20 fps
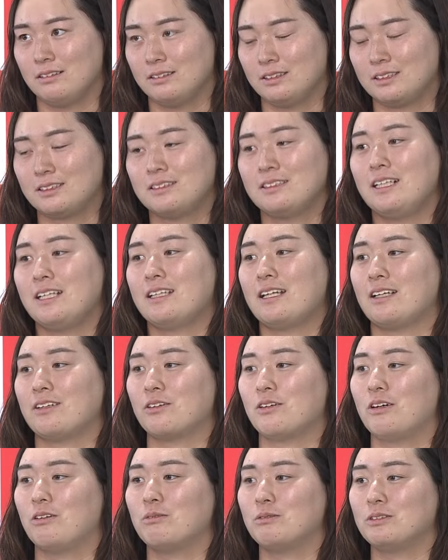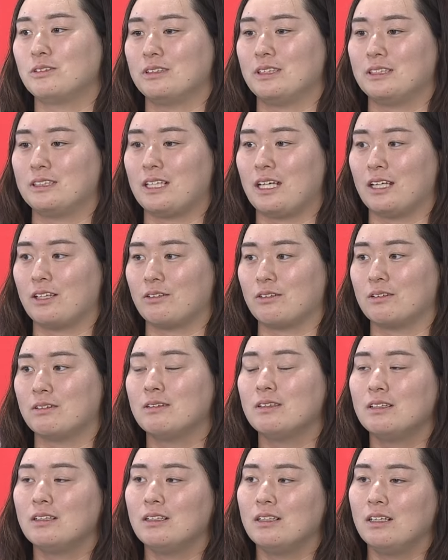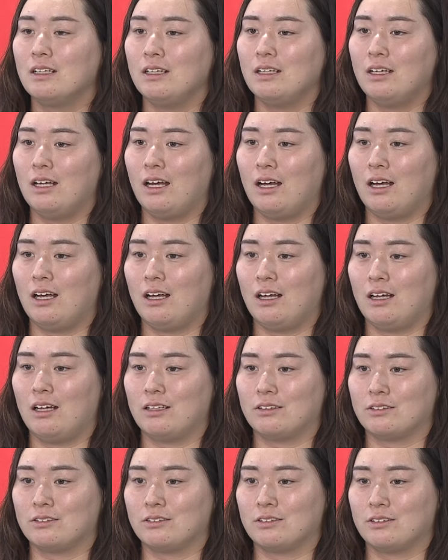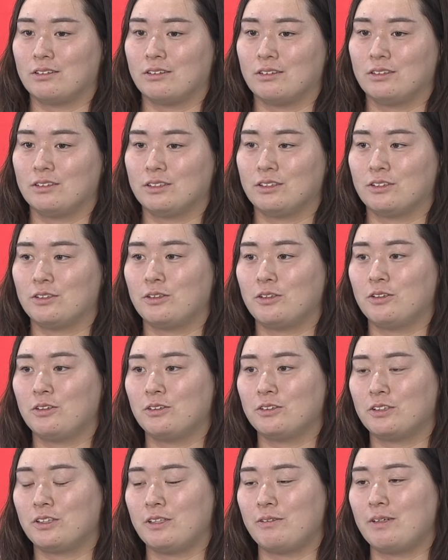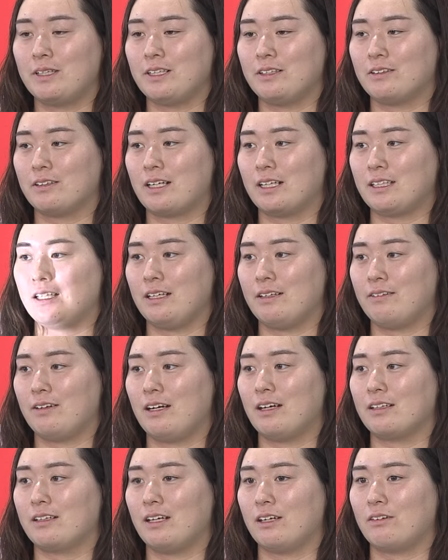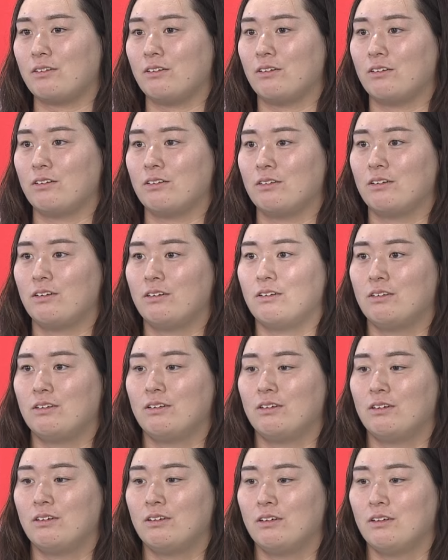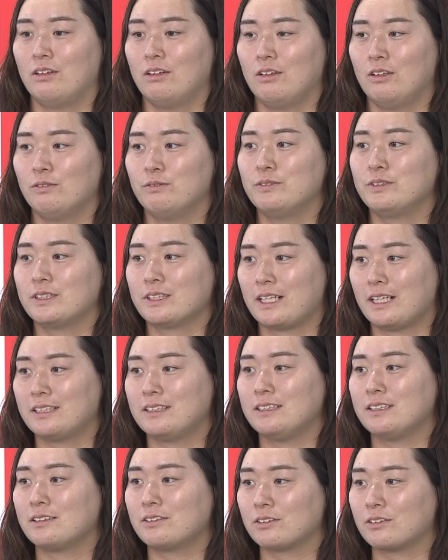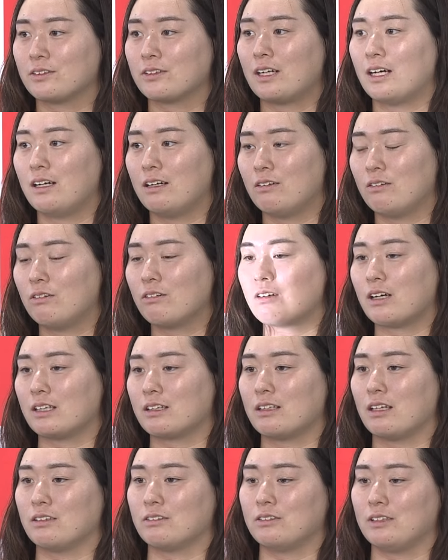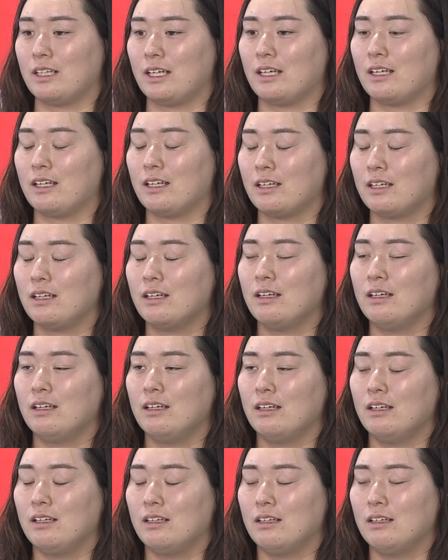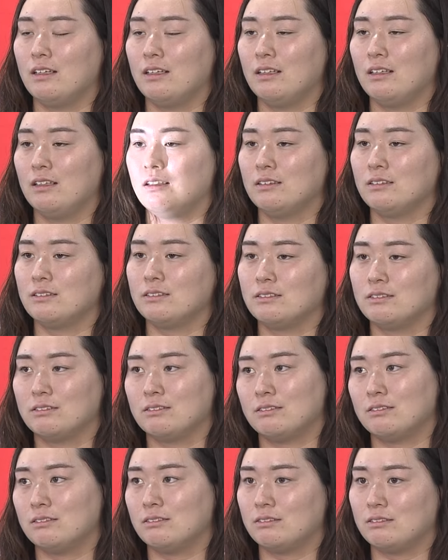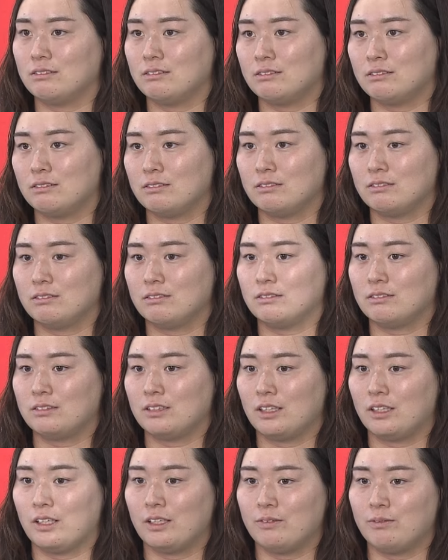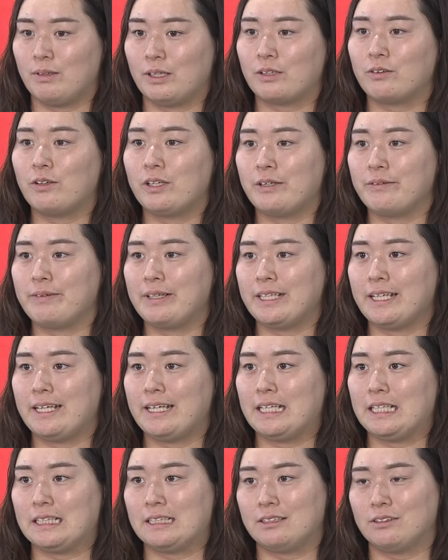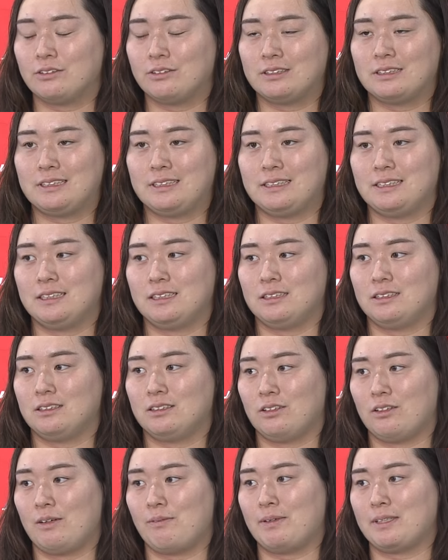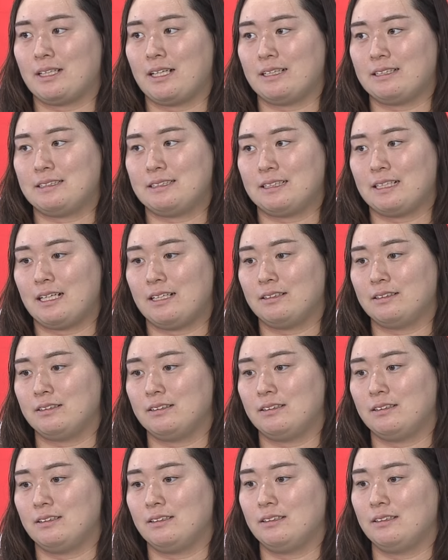作れたとは思うんですけどあのそのそれまでの過程は結構難しいことが多かったのでうん、まあ、これまでのシーズンとはまた違う